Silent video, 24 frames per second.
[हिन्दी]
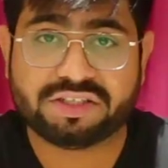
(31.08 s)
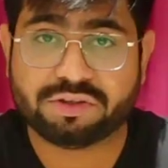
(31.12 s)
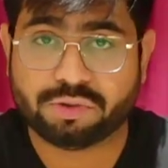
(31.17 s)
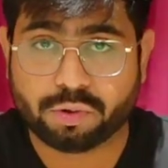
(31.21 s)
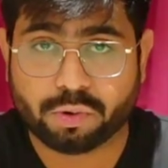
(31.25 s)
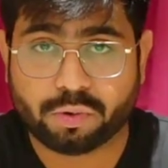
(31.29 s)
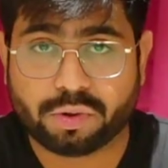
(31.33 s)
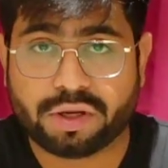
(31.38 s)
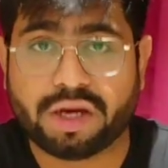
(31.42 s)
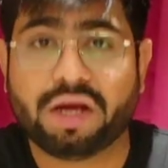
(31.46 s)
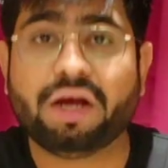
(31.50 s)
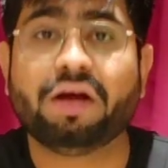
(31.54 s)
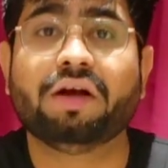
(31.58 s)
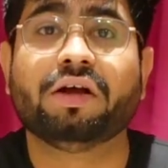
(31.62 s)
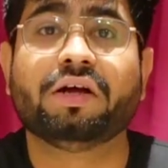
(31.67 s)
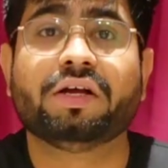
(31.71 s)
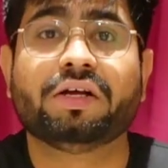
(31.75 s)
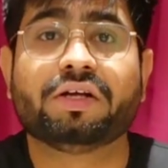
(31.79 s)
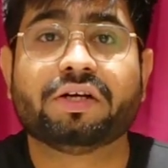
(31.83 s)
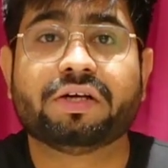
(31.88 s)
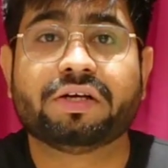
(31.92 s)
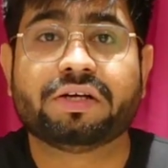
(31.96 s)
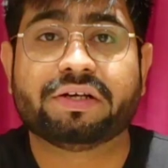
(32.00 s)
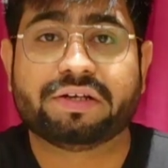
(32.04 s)
ये होगा
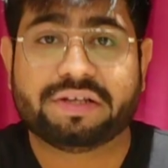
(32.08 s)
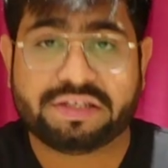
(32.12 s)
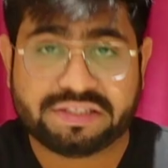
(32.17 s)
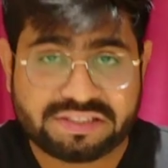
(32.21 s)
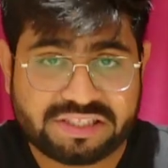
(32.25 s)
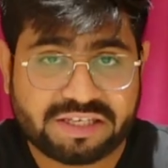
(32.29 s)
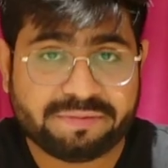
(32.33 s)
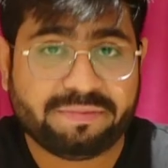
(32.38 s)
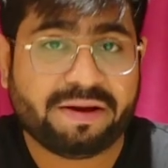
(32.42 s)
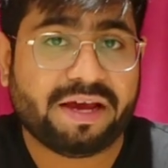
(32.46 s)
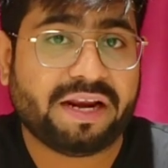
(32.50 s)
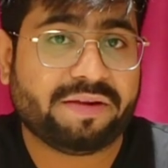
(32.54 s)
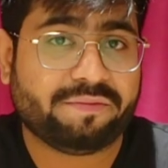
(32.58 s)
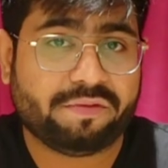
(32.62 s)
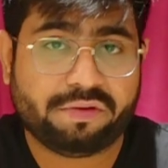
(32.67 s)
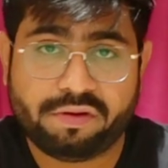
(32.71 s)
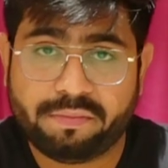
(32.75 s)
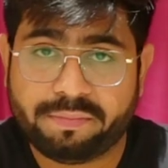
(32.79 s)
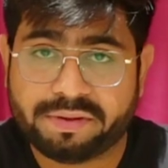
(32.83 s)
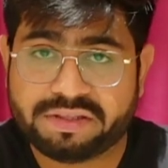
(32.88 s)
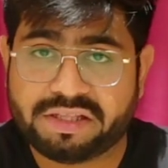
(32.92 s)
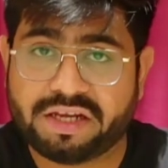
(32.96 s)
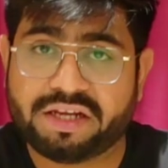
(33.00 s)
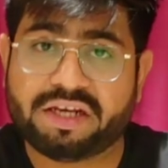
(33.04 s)
इसके बारे में
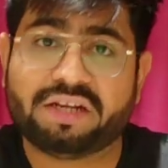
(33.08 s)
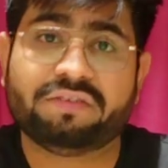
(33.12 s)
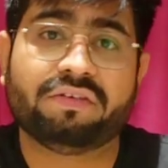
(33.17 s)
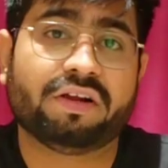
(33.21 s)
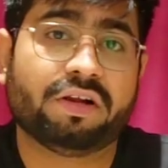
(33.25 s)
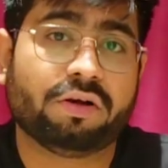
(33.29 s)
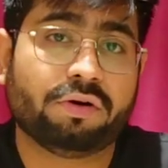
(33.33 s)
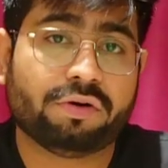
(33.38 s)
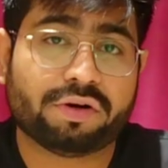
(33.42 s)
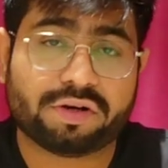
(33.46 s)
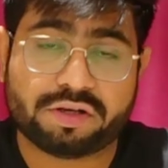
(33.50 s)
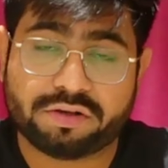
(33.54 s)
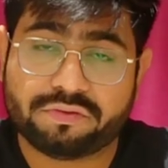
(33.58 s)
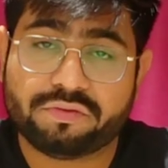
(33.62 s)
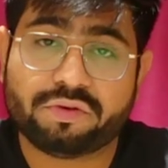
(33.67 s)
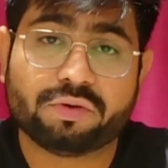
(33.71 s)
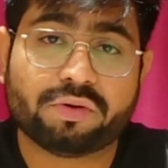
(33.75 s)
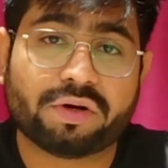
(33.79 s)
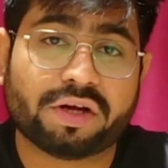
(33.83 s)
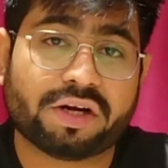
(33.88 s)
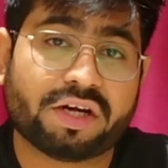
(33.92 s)
मैं बताने वाला हूँ और रिव्यू